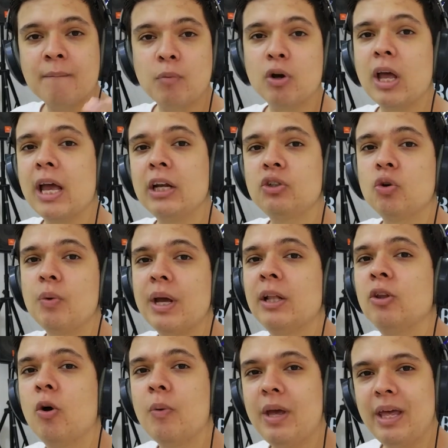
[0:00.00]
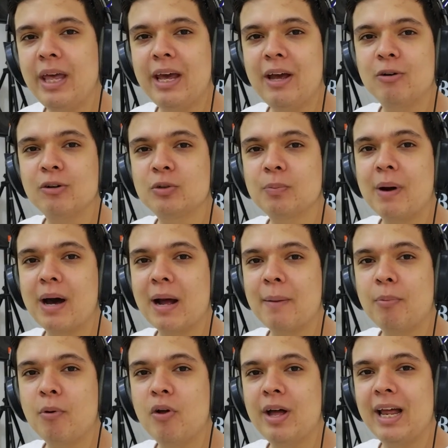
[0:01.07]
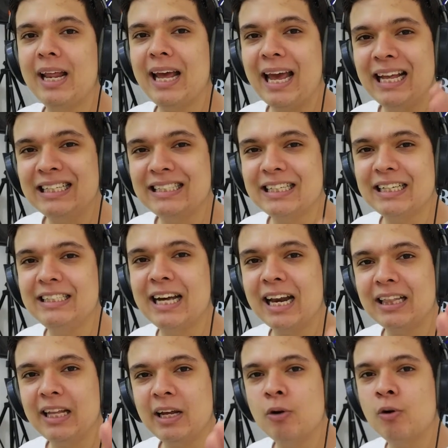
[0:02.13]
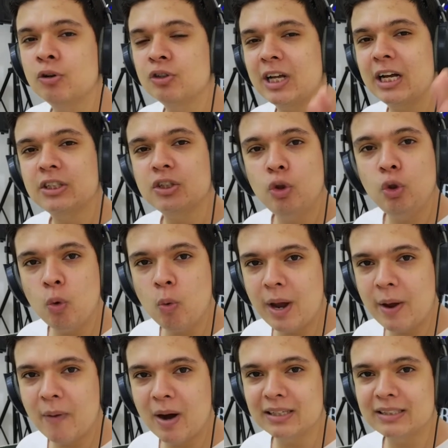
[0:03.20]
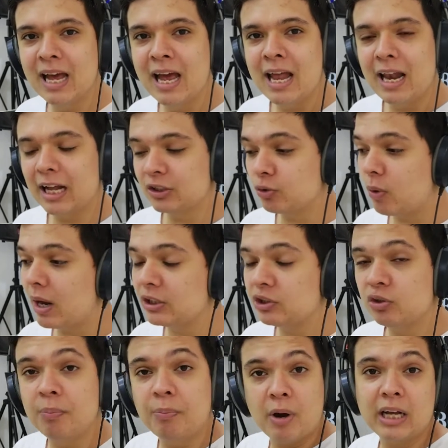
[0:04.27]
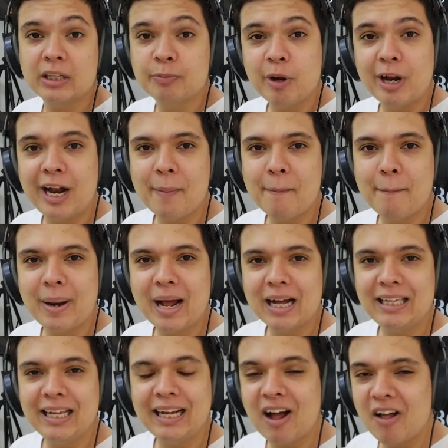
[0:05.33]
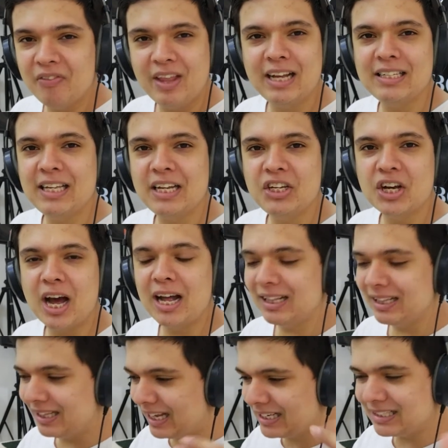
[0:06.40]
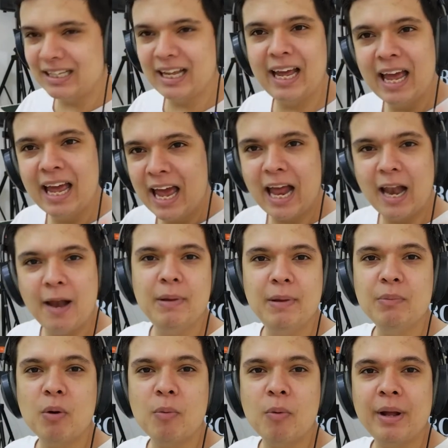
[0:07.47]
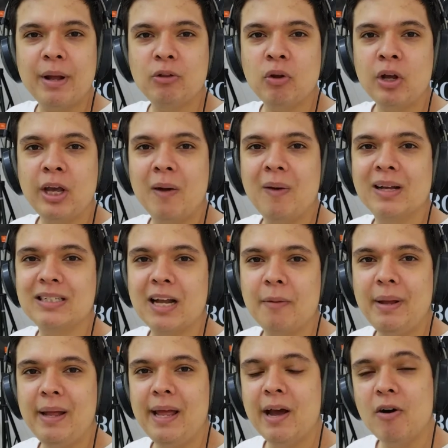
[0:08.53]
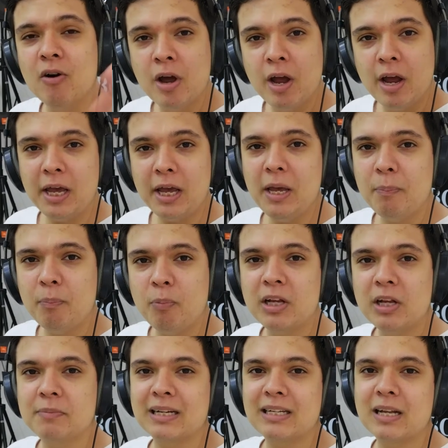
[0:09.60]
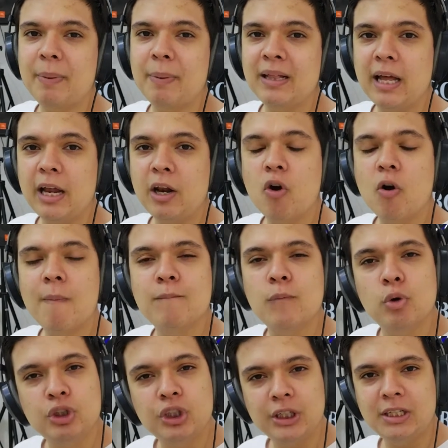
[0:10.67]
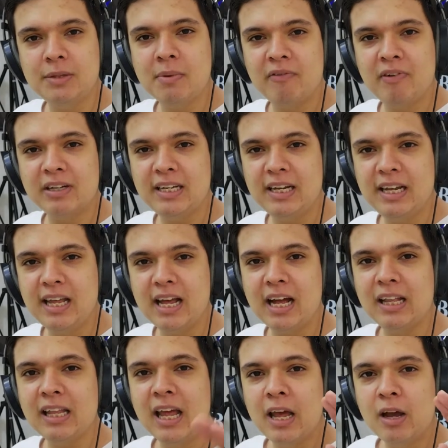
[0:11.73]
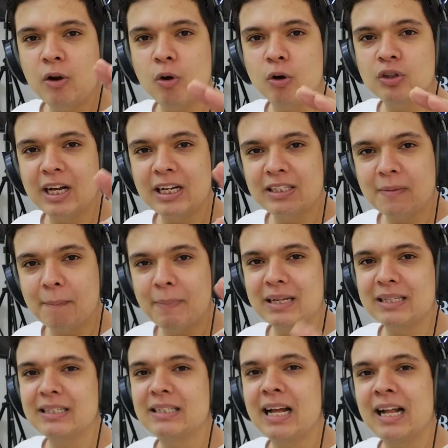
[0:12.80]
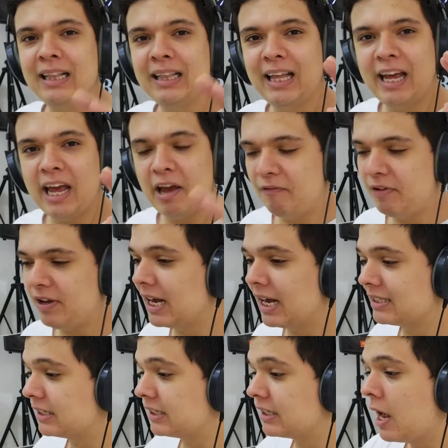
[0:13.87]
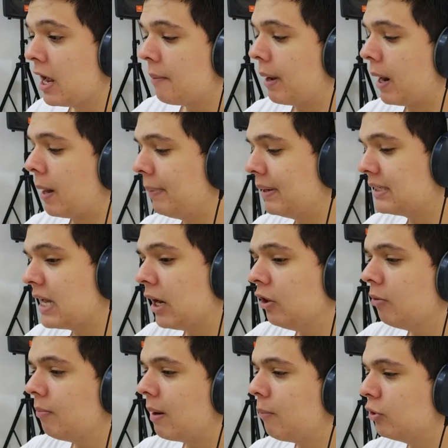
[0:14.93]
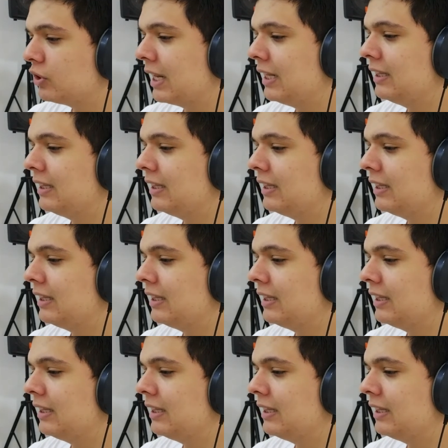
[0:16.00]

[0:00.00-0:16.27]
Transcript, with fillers: voy a ir subiendo videos para poder enseñarte cosas nuevas, las cuales tú puedas poner en práctica desde ya, desde el mismo momento en que ves el video y pues vas a aprender con muchísima facilidad cosas bastante eficaces. Para empezar nos vamos a